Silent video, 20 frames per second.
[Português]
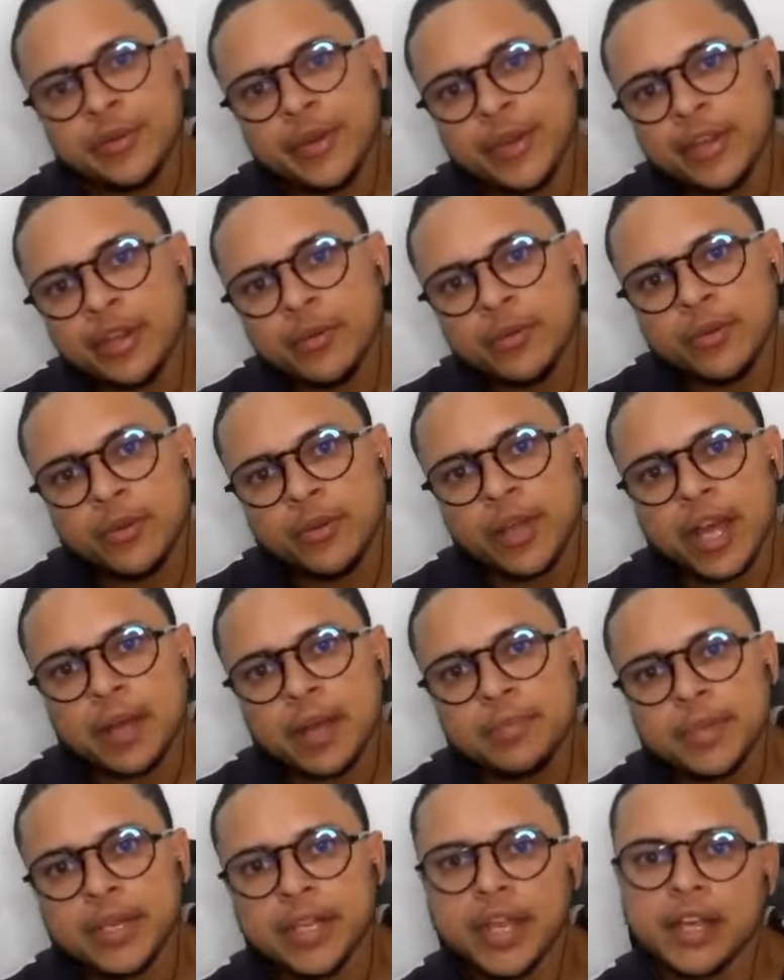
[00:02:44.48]
não era um
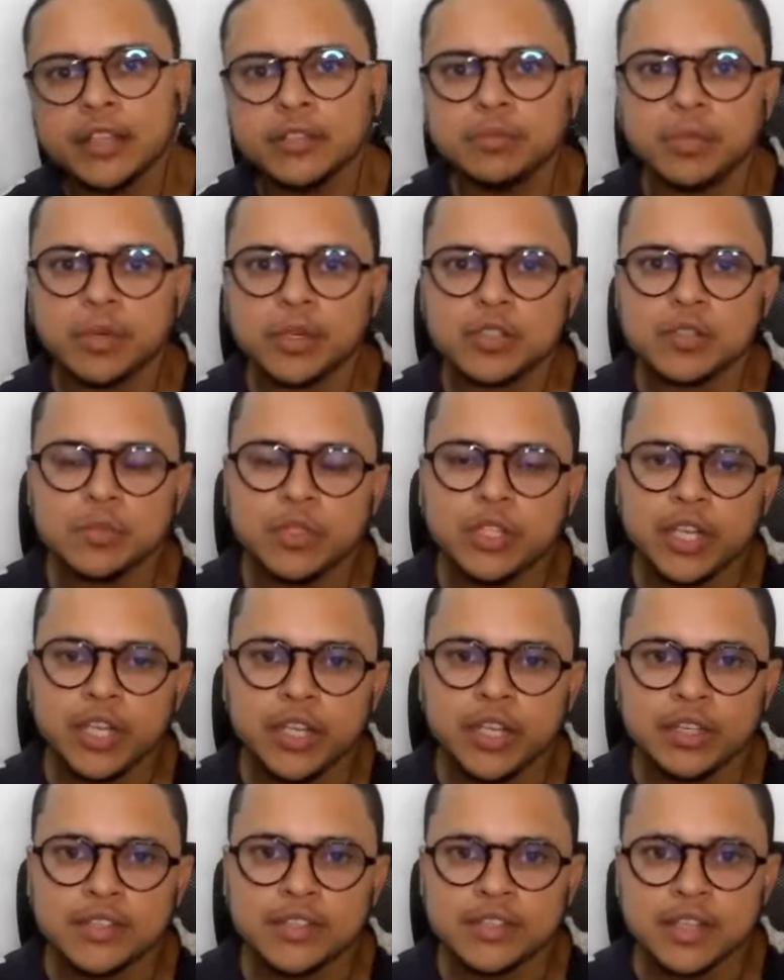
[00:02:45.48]
lugar pregado para as
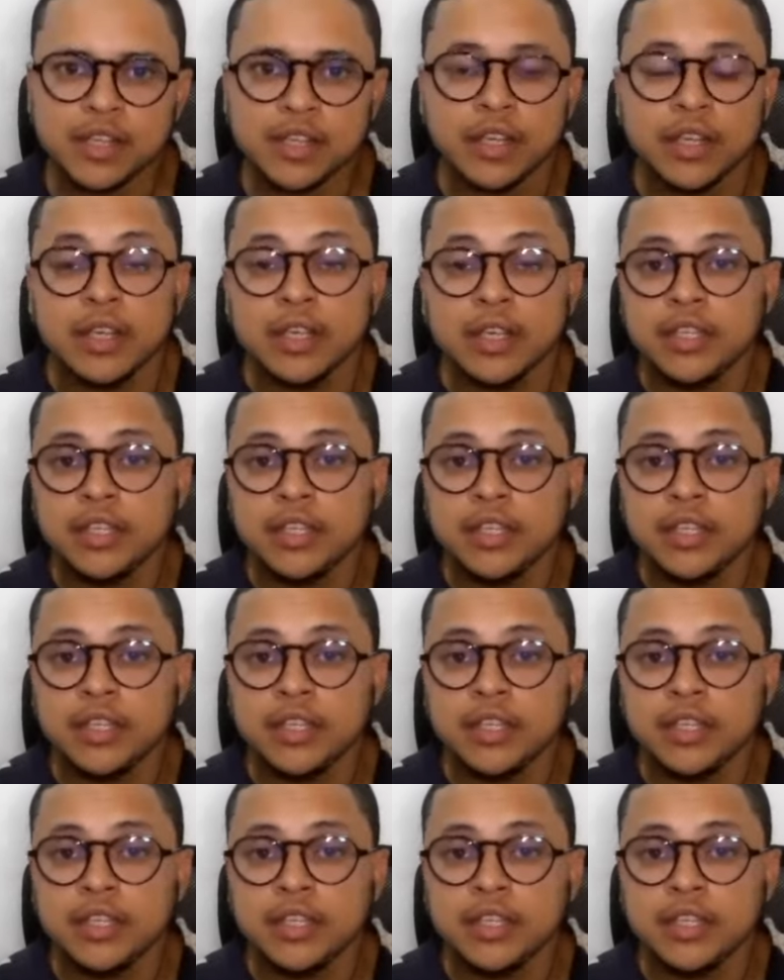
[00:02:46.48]
mulheres, né?